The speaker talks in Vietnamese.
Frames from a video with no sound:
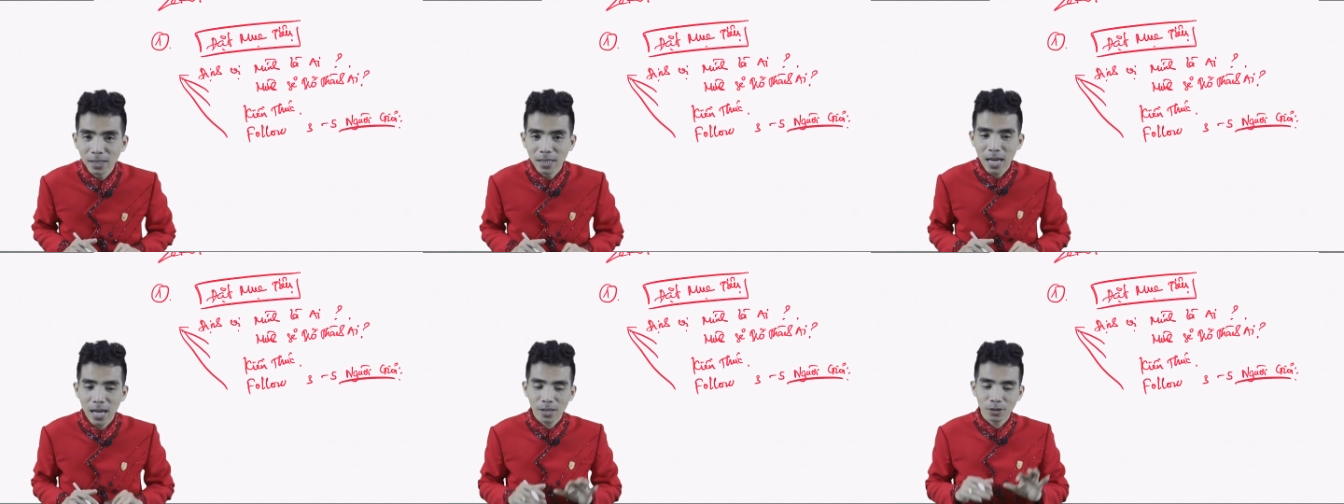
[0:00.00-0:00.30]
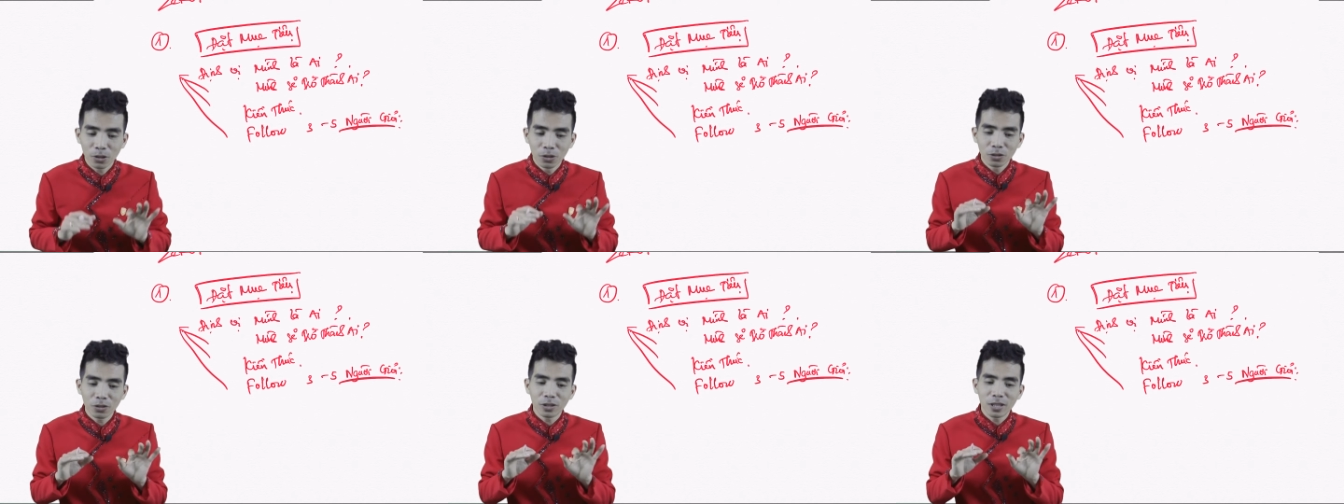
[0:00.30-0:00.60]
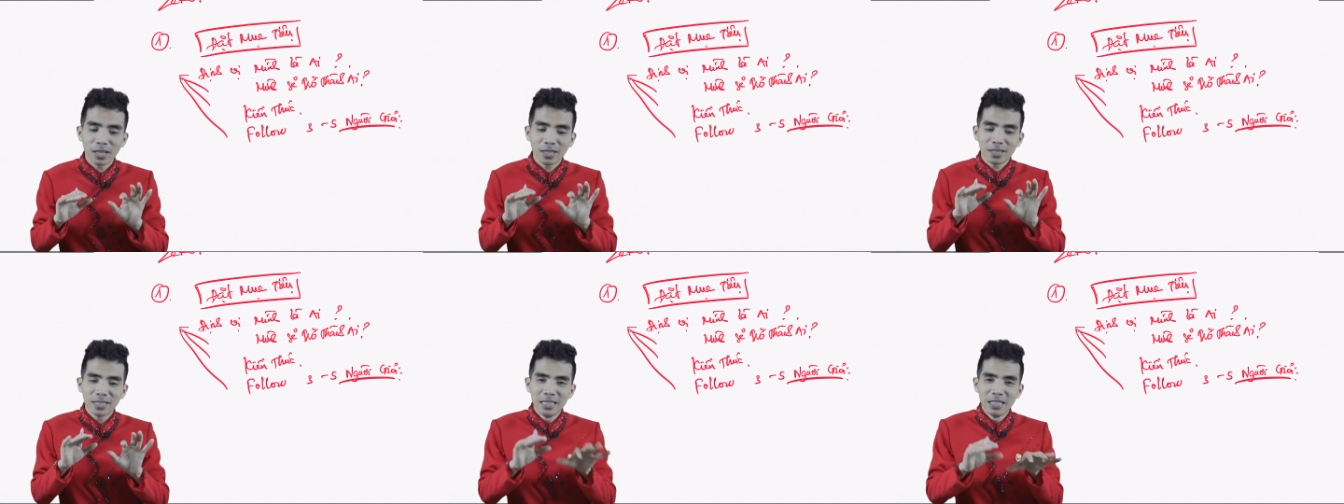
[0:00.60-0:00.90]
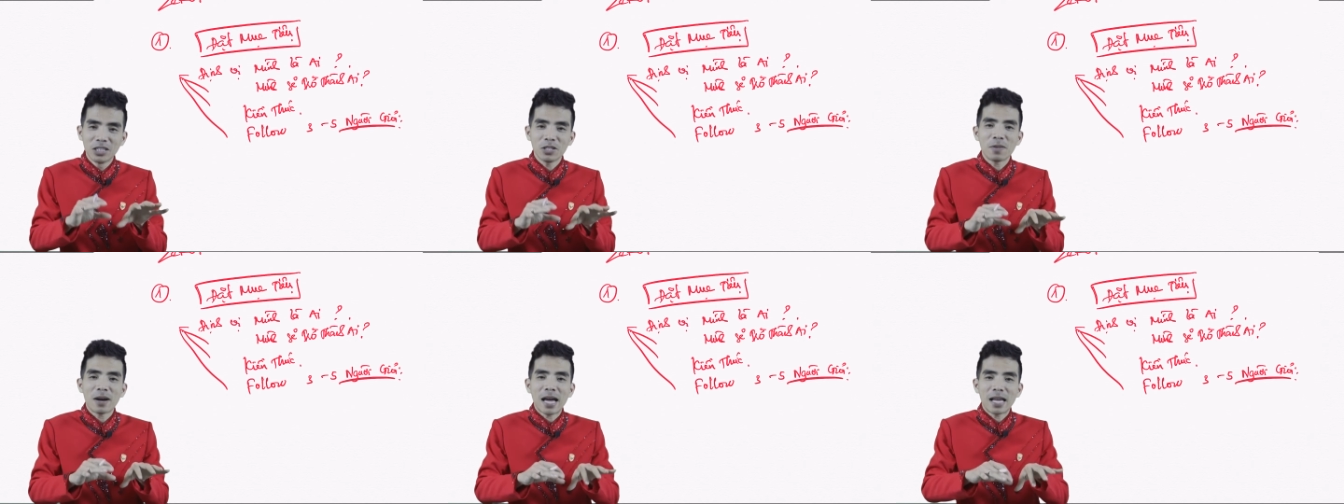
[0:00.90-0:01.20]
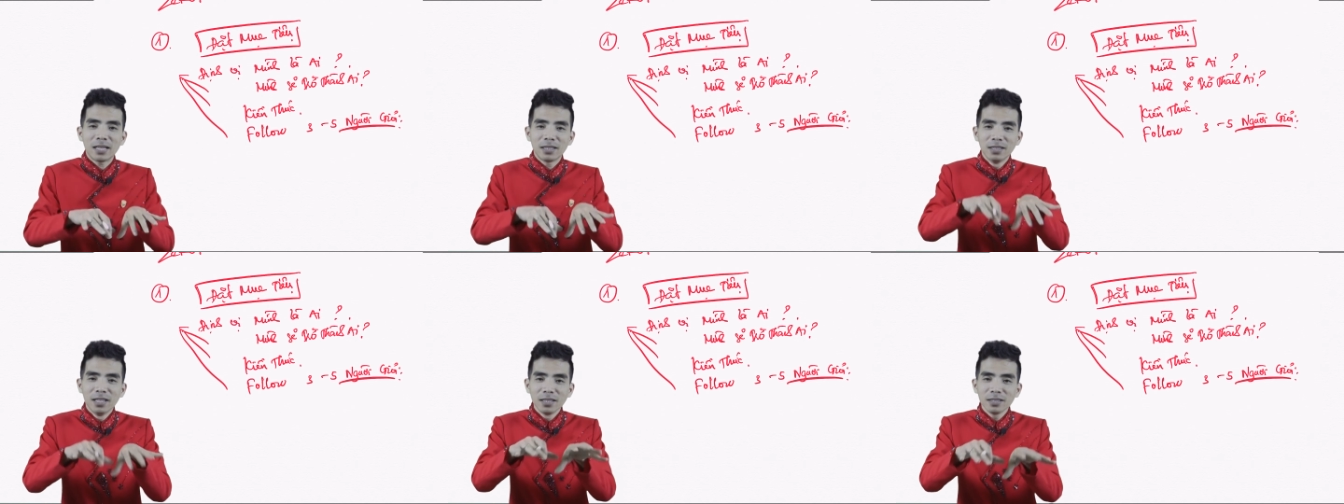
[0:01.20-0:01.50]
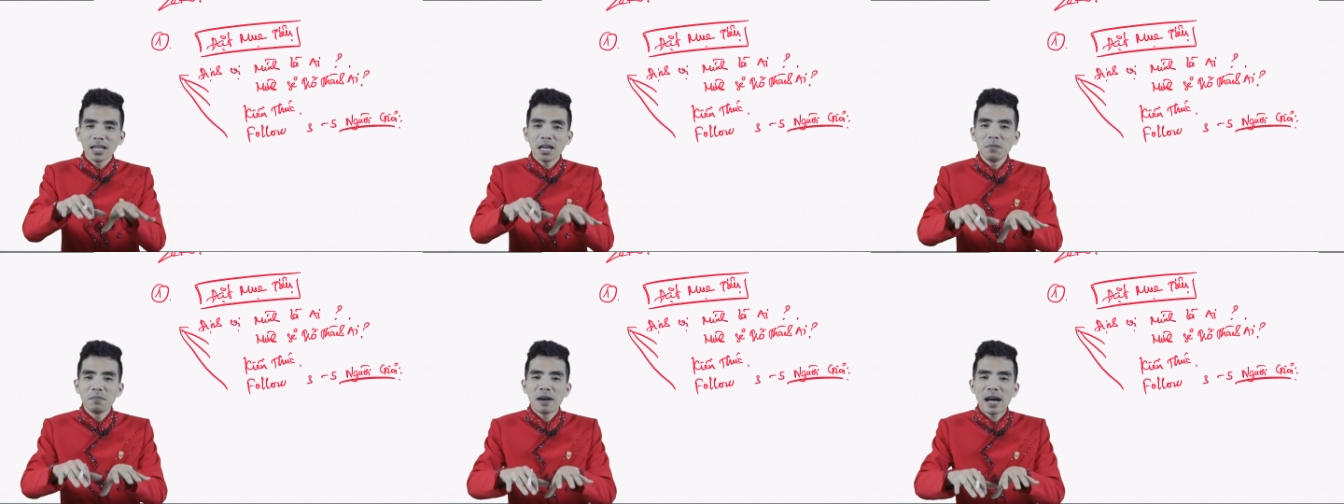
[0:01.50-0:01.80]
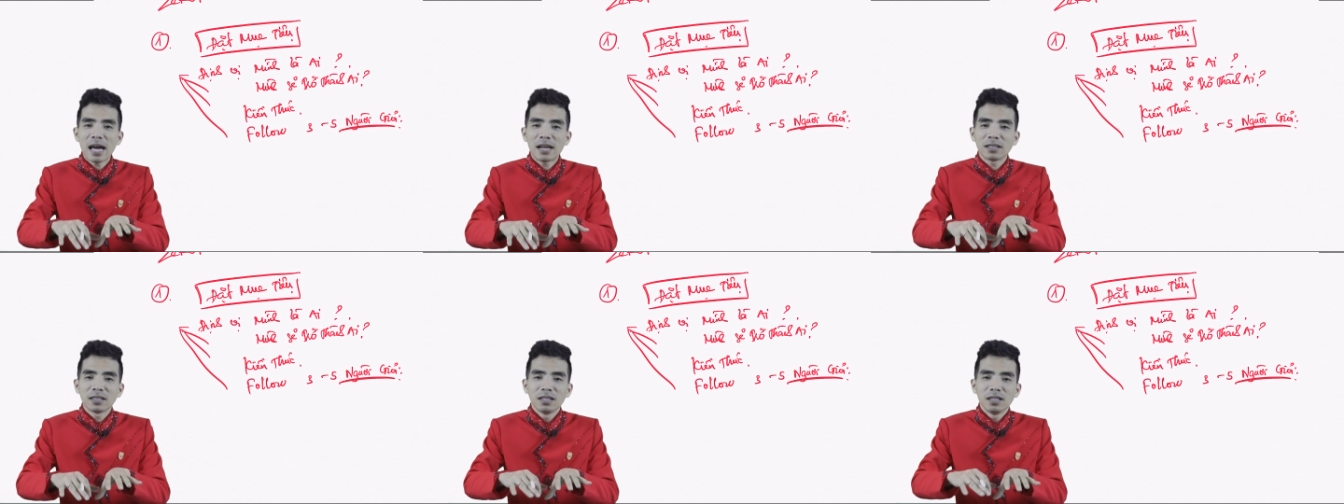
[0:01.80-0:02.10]
để tôi có thể chỉ cho bạn hướng dẫn
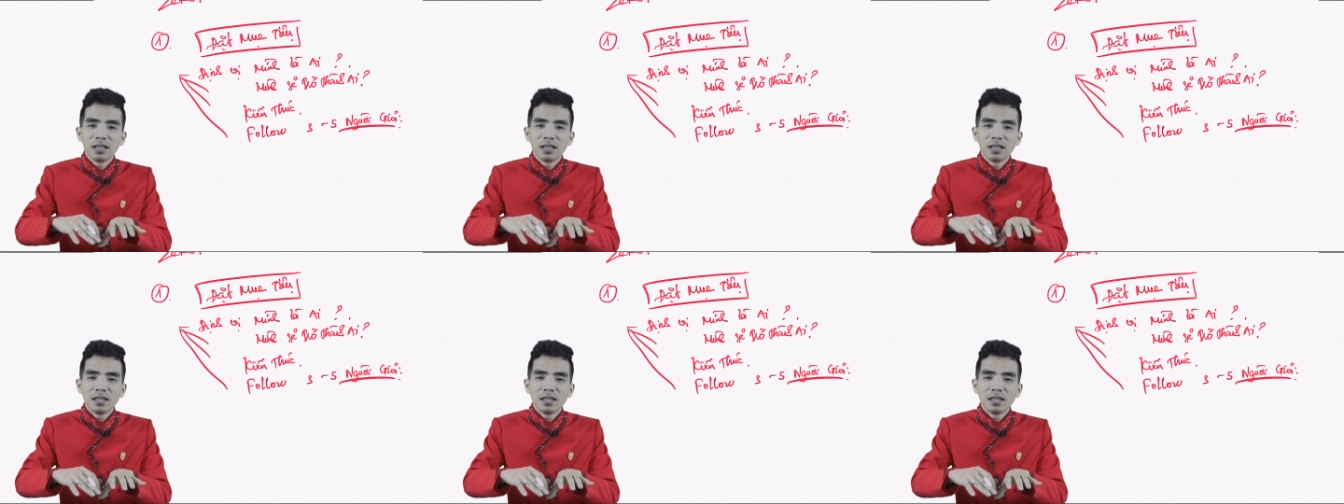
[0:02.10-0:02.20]
bạn